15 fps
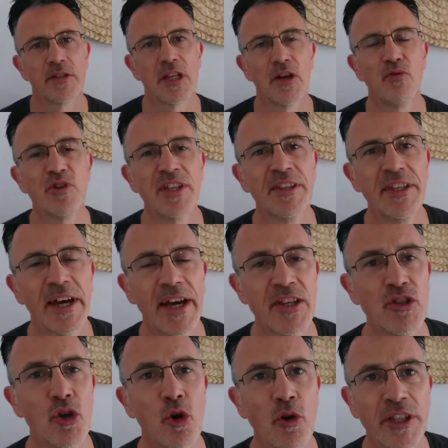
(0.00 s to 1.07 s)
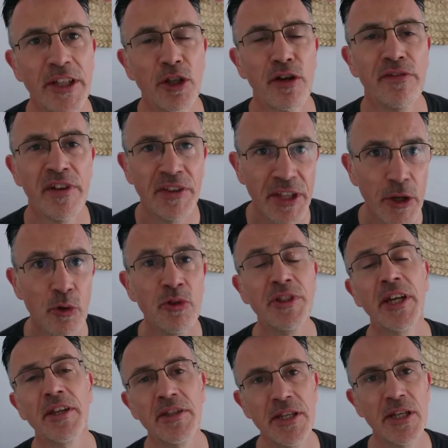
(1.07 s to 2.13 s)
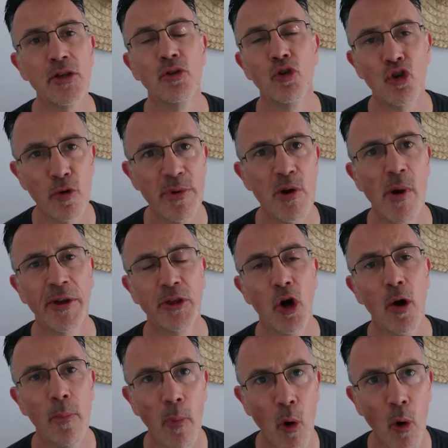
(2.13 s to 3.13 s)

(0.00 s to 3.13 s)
Ça vous intéresse de connaître 21 techniques de copywriter